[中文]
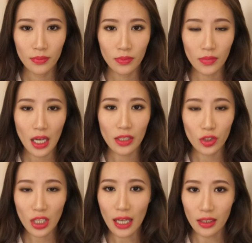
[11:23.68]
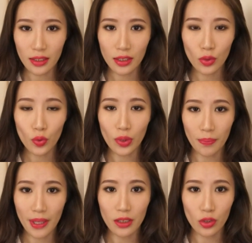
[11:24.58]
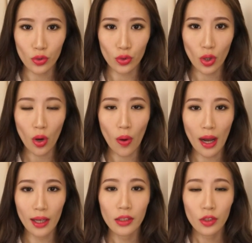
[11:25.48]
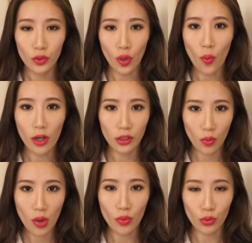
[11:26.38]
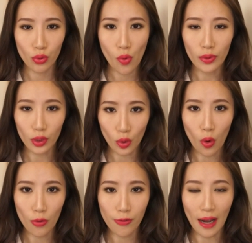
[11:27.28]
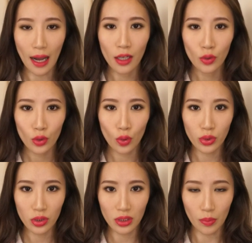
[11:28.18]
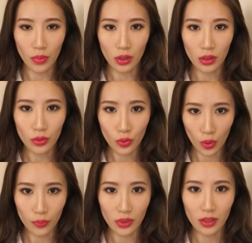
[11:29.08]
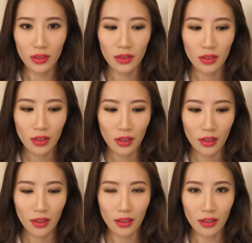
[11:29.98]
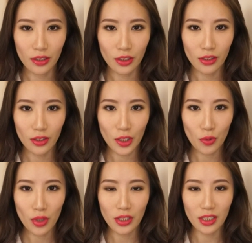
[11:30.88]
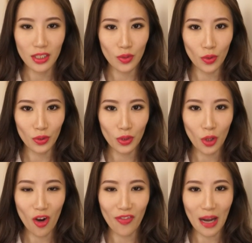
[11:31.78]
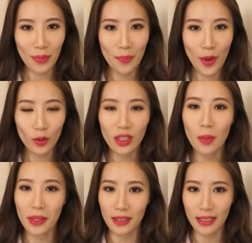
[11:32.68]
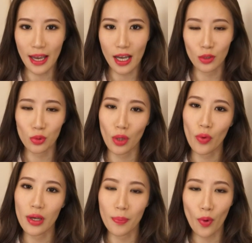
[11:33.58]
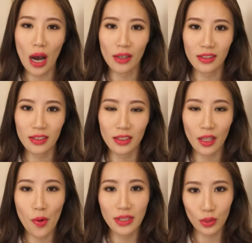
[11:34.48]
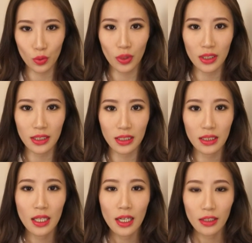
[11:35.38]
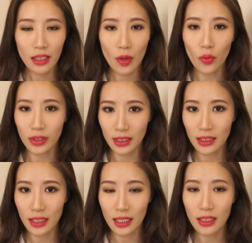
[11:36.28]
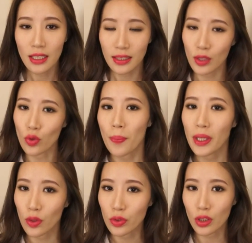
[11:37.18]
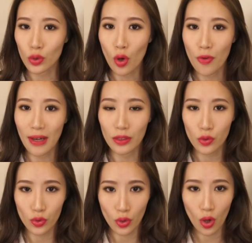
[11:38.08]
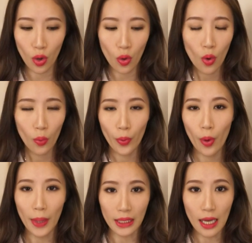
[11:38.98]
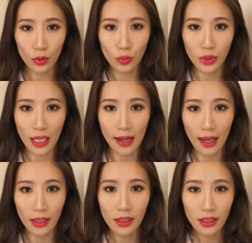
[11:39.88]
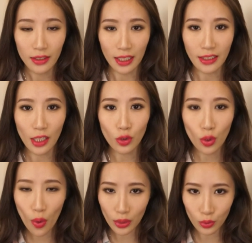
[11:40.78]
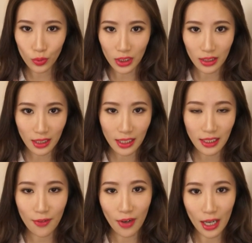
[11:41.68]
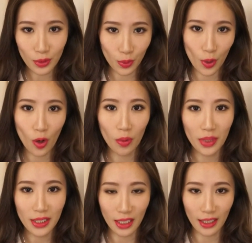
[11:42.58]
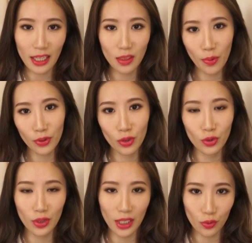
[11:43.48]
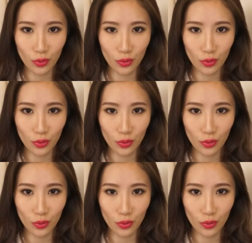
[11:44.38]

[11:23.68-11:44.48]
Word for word: 那上一次录影片的时候啊，有网友问我说我的头发都是怎么弄的？呃。因为其实我对头发并没有特别在行，所以我也不好意思另外再做一集。那我今天在准备弄这个头发的时候，我又把它录下来，等一下就快速剪接一些放在最后面，想看的朋友就可以去